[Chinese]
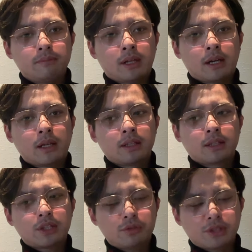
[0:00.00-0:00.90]
啊，
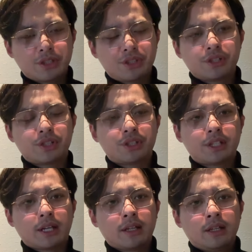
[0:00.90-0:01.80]
他就是个政治事
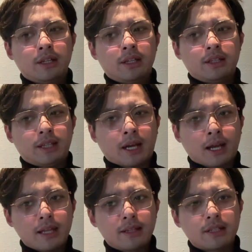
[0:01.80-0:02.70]
件，你
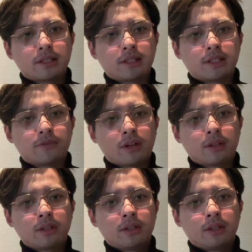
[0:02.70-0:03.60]
还在这个地
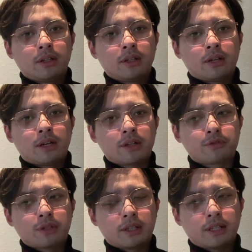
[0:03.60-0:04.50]
方，啊，
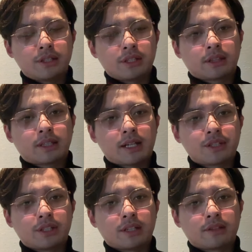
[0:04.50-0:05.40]
学那几个大
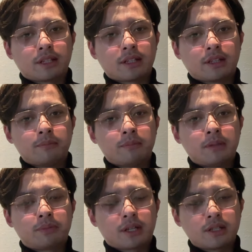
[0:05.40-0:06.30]
企业在那里闷
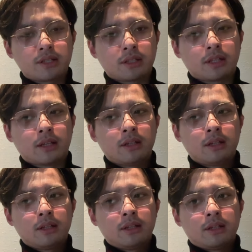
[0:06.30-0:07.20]
不吭声的，
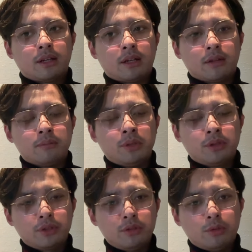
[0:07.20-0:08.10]
啊，蒙
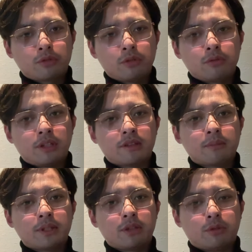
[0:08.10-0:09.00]
牛我说过，你这
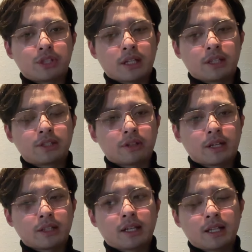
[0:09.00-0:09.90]
么有钱，你找
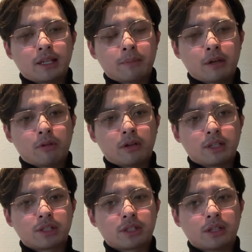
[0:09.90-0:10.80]
他，你赶紧把广告
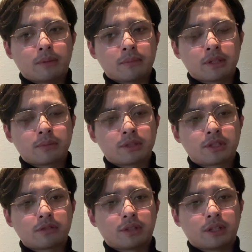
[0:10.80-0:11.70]
给撤了吧，什么什么
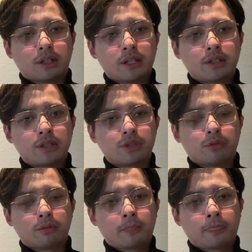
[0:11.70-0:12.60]
赤水河
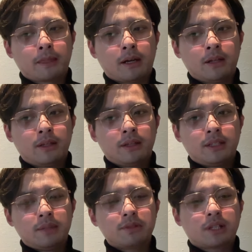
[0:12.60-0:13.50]
酒啊，
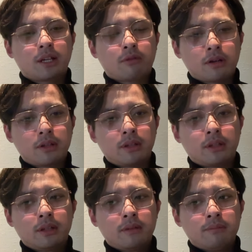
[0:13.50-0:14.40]
你不撤他广告，
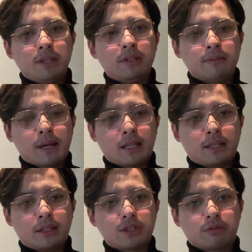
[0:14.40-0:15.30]
没有人买
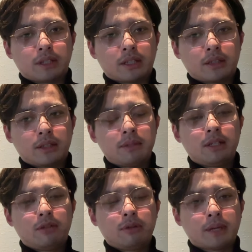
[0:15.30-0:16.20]
你的酒的，也没
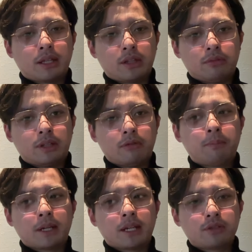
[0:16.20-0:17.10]
人会买你牛奶。我
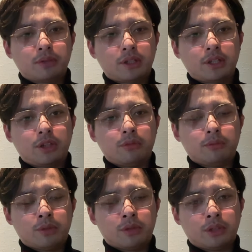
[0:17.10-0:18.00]
本来就不喝牛
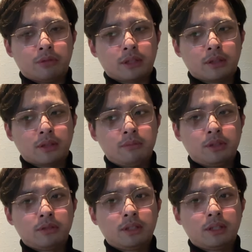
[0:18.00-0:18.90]
蒙牛的，那蒙
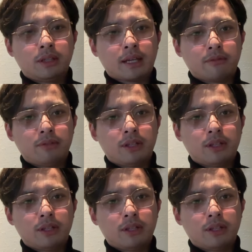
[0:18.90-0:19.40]
牛那个奶味